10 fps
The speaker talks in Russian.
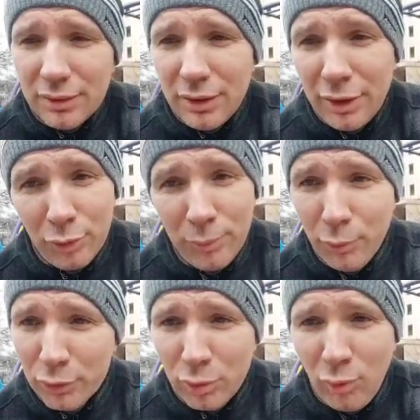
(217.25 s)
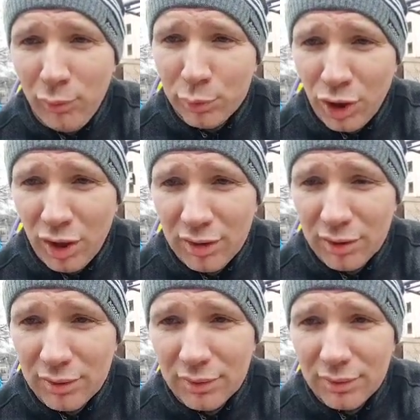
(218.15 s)
голубой кровушкой
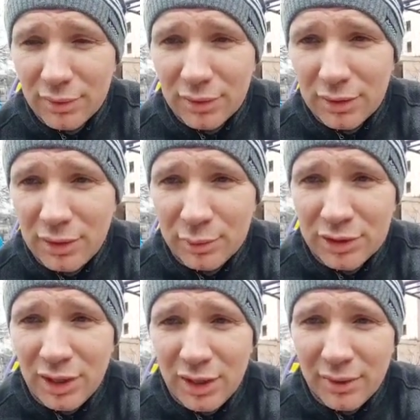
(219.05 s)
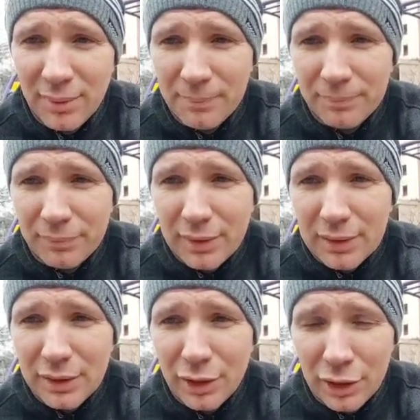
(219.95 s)
те все
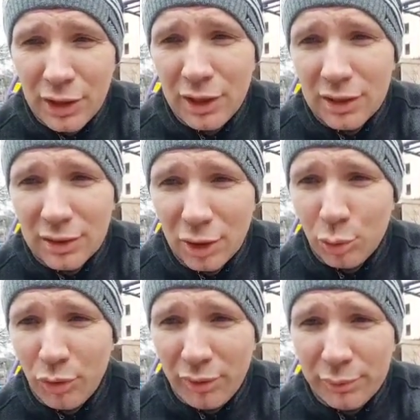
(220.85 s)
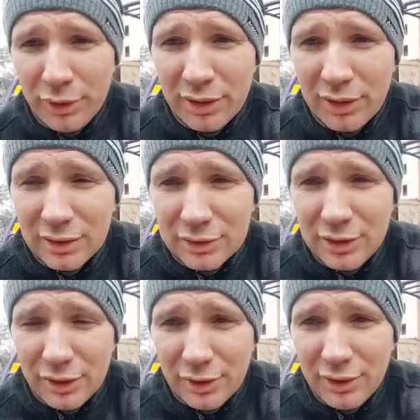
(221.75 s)
грехи, которые вы
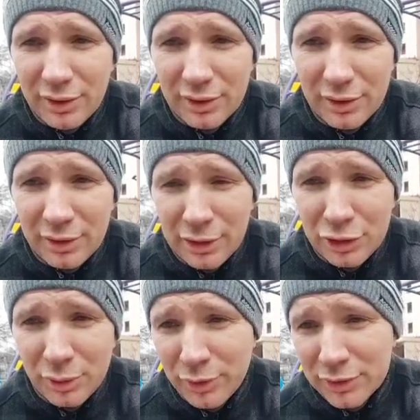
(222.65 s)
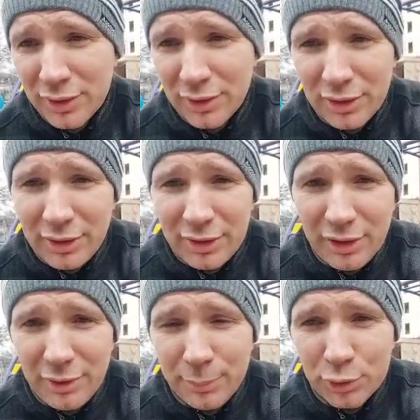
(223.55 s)
сделали. Иначе вас рано
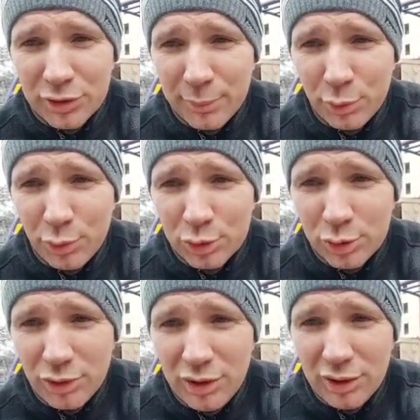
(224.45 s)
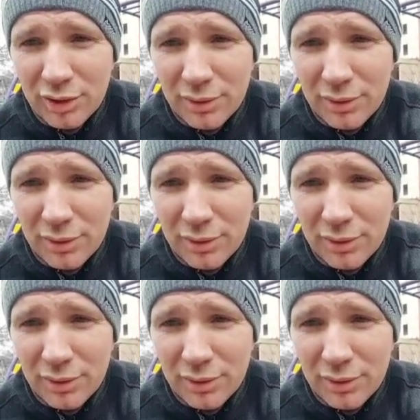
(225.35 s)
или поздно будут судить